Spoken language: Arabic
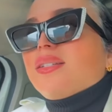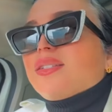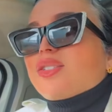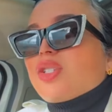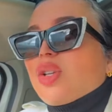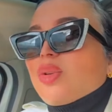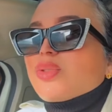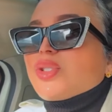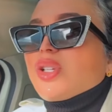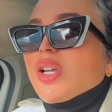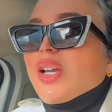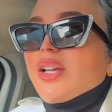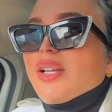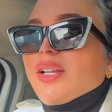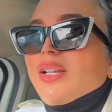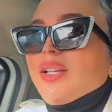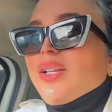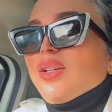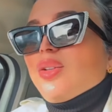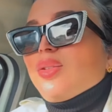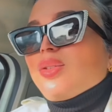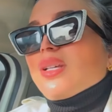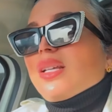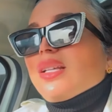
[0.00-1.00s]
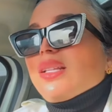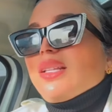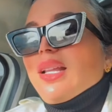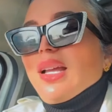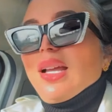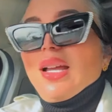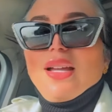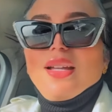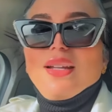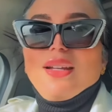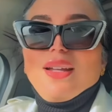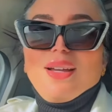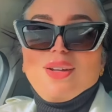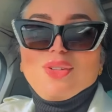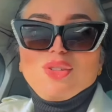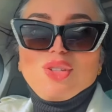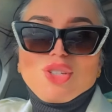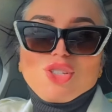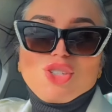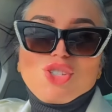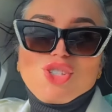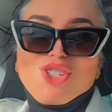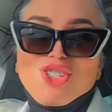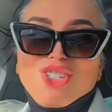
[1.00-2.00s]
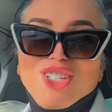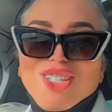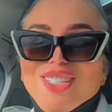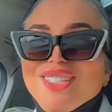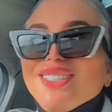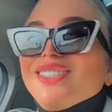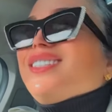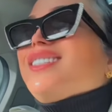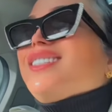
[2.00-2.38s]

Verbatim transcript: نصوب شعري ونقعد الحاله وداك الشيء